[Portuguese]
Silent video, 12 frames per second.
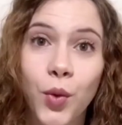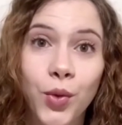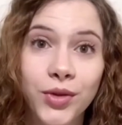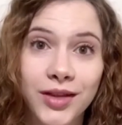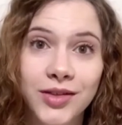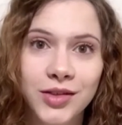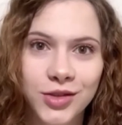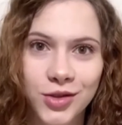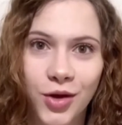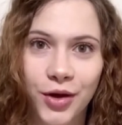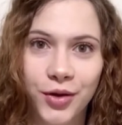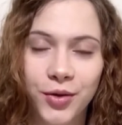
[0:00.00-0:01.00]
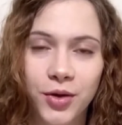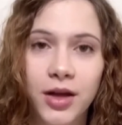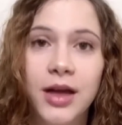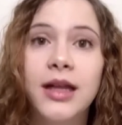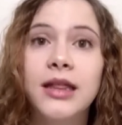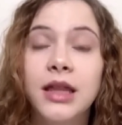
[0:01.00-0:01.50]
Contexto histórico
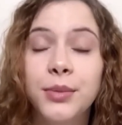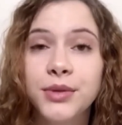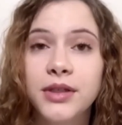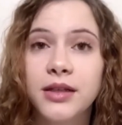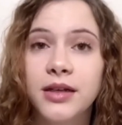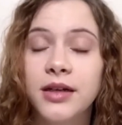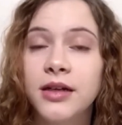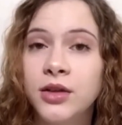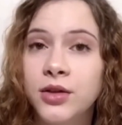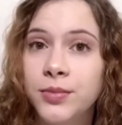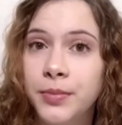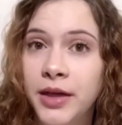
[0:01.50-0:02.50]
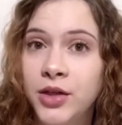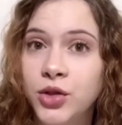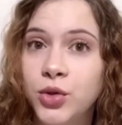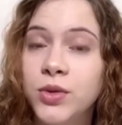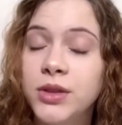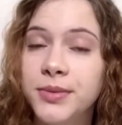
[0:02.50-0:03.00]
temos que ter em mente
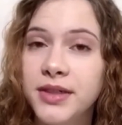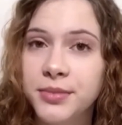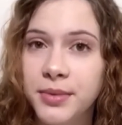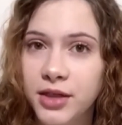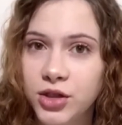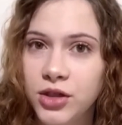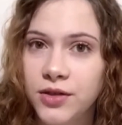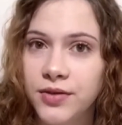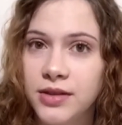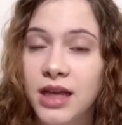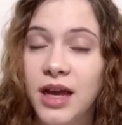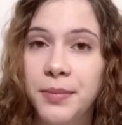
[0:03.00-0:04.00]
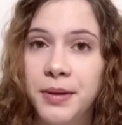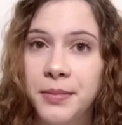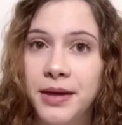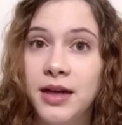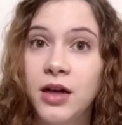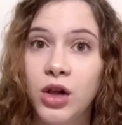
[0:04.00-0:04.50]
duas perspectivas. A
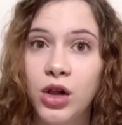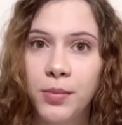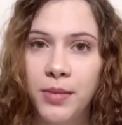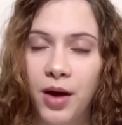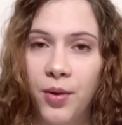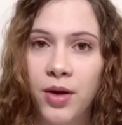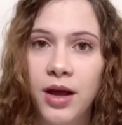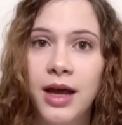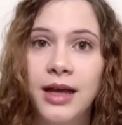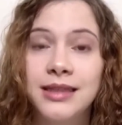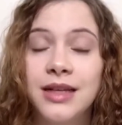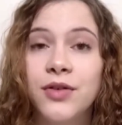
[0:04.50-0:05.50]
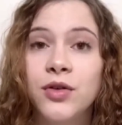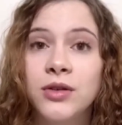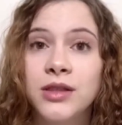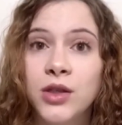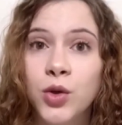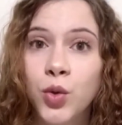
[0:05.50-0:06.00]
primeira, global. Estava
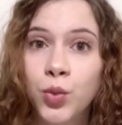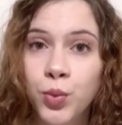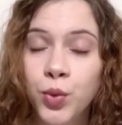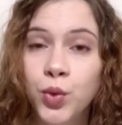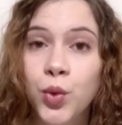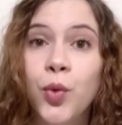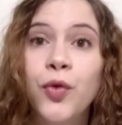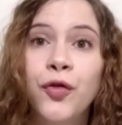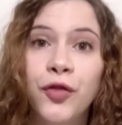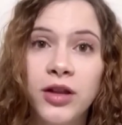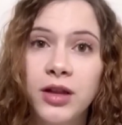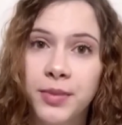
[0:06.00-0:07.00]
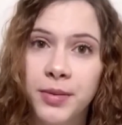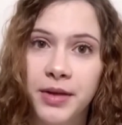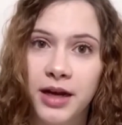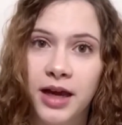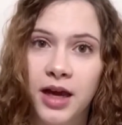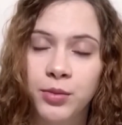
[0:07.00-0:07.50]
acontecendo no mundo o fim da
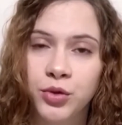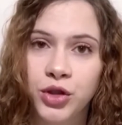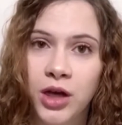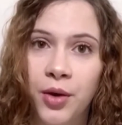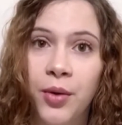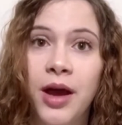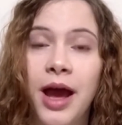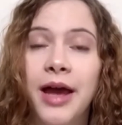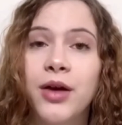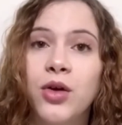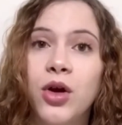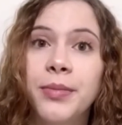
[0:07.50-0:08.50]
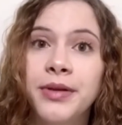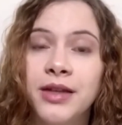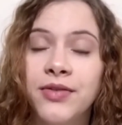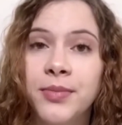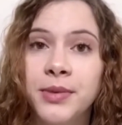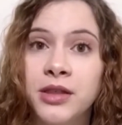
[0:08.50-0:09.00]
Primeira Guerra Mundial. A Europa
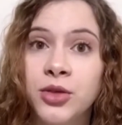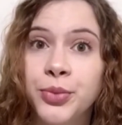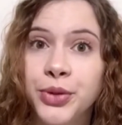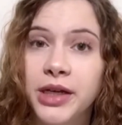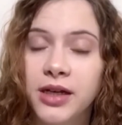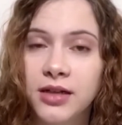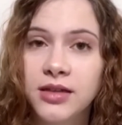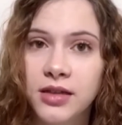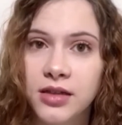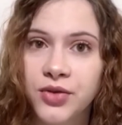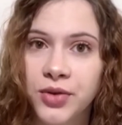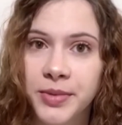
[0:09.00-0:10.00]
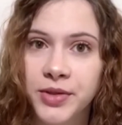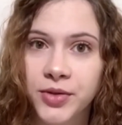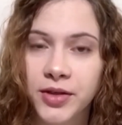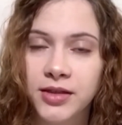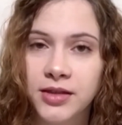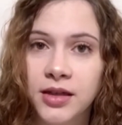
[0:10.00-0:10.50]
estava passando por grandes
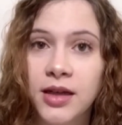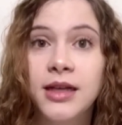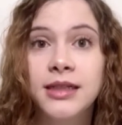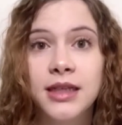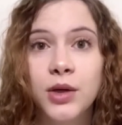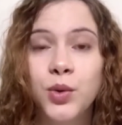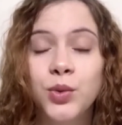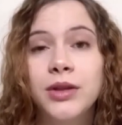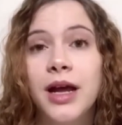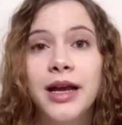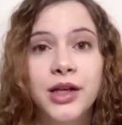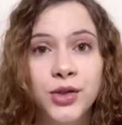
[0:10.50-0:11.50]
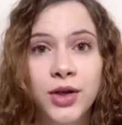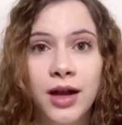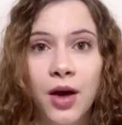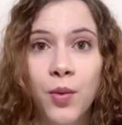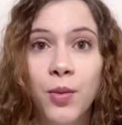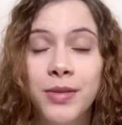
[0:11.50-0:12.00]
transformações. Segunda,
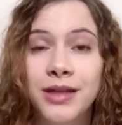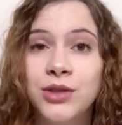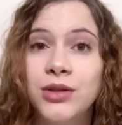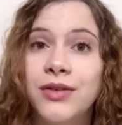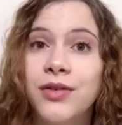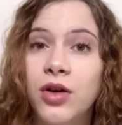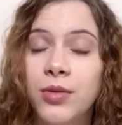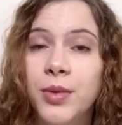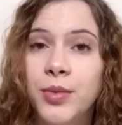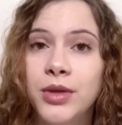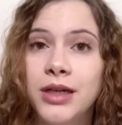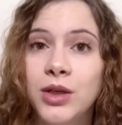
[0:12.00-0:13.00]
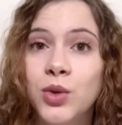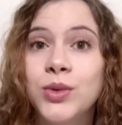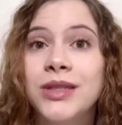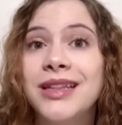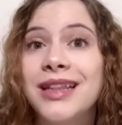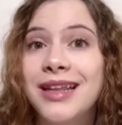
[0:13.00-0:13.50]
regional. O Brasil estava comemorando o
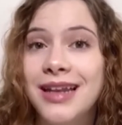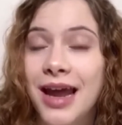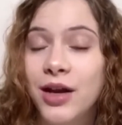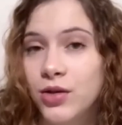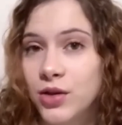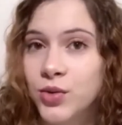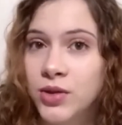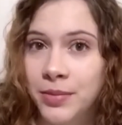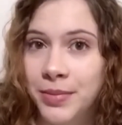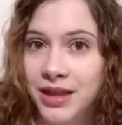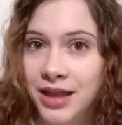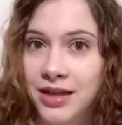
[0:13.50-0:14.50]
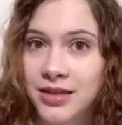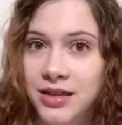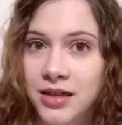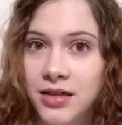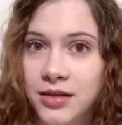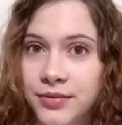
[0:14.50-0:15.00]
centenário da sua
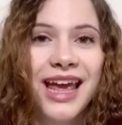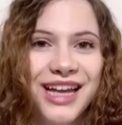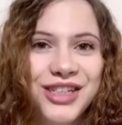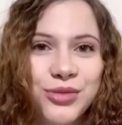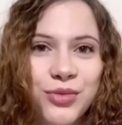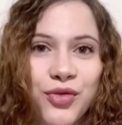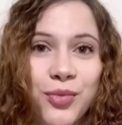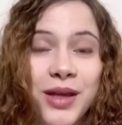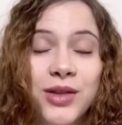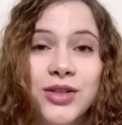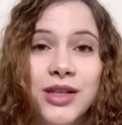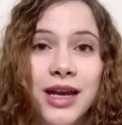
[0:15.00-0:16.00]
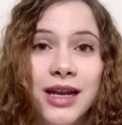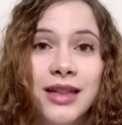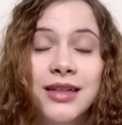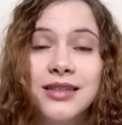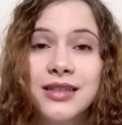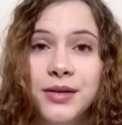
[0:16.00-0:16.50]
independência. Este é um movimento de
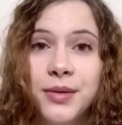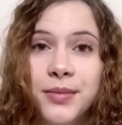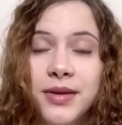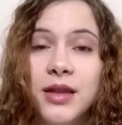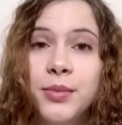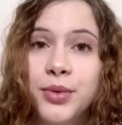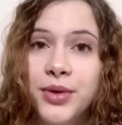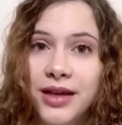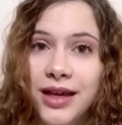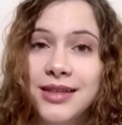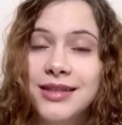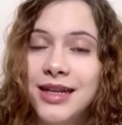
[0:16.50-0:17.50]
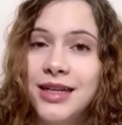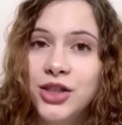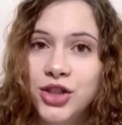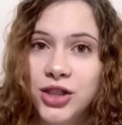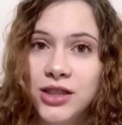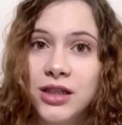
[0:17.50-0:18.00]
caráter extremamente burguês e
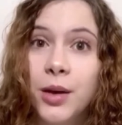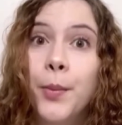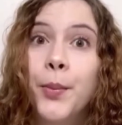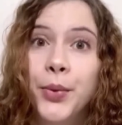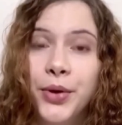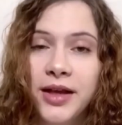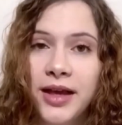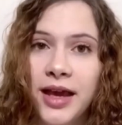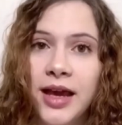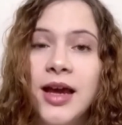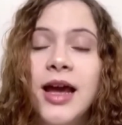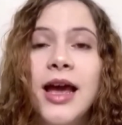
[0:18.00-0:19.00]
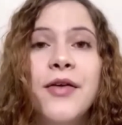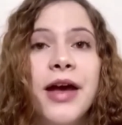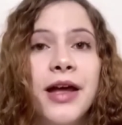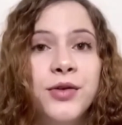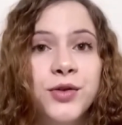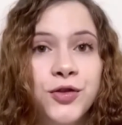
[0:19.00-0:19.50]
elitista. Por quê?
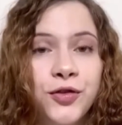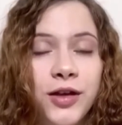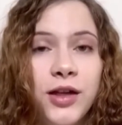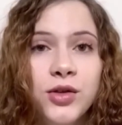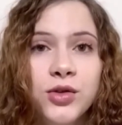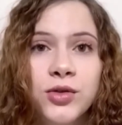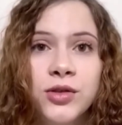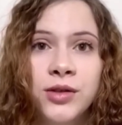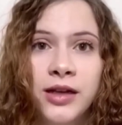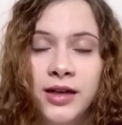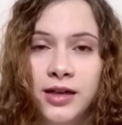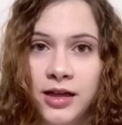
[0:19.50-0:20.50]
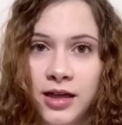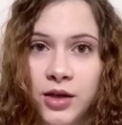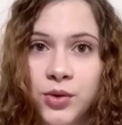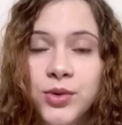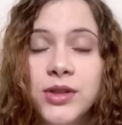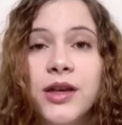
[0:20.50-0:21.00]
Eram os filhos dos
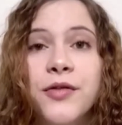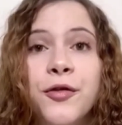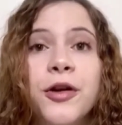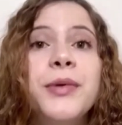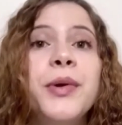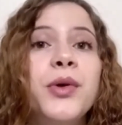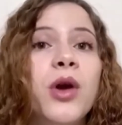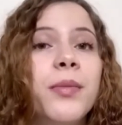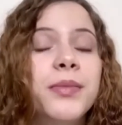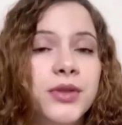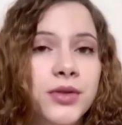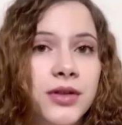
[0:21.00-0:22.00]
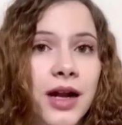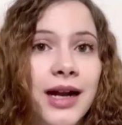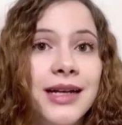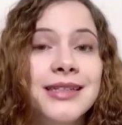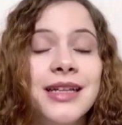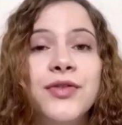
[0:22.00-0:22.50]
ricos que foram à Europa estudar
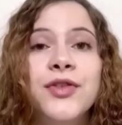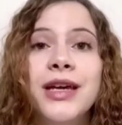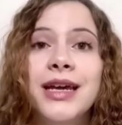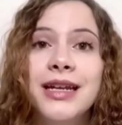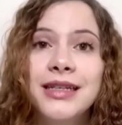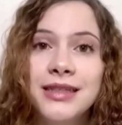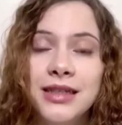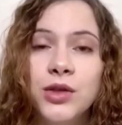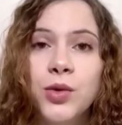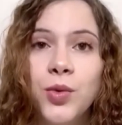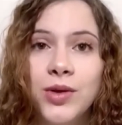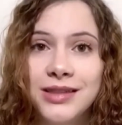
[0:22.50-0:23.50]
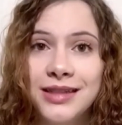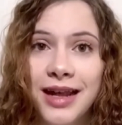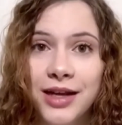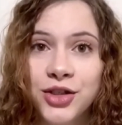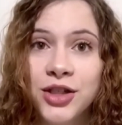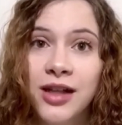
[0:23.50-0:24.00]
e estavam regressando com as
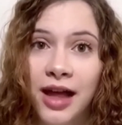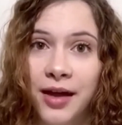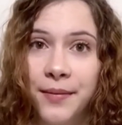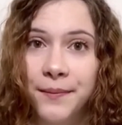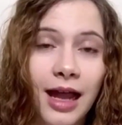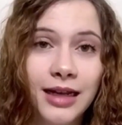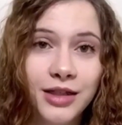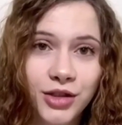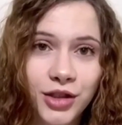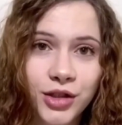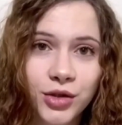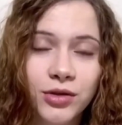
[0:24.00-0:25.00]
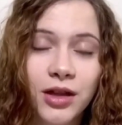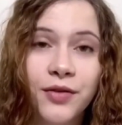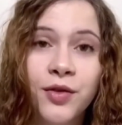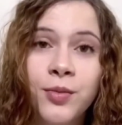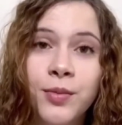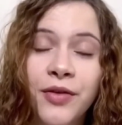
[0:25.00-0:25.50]
ideias de lá. Além disso, teve
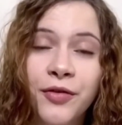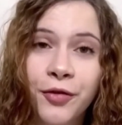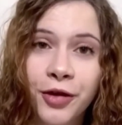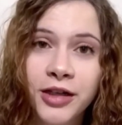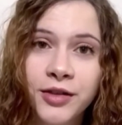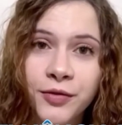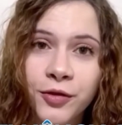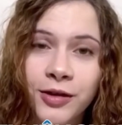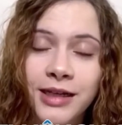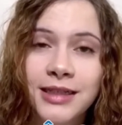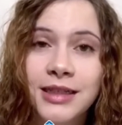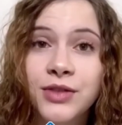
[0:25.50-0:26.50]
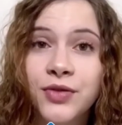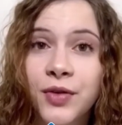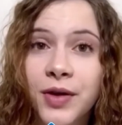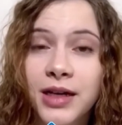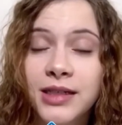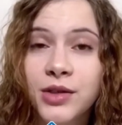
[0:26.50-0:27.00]
uma forte influência das
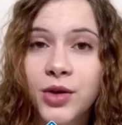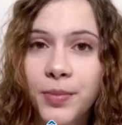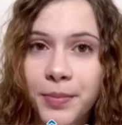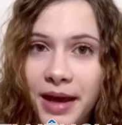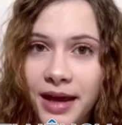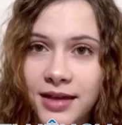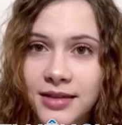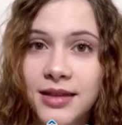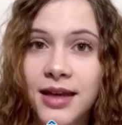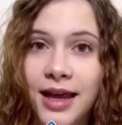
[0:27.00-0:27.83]
vanguardas europeias.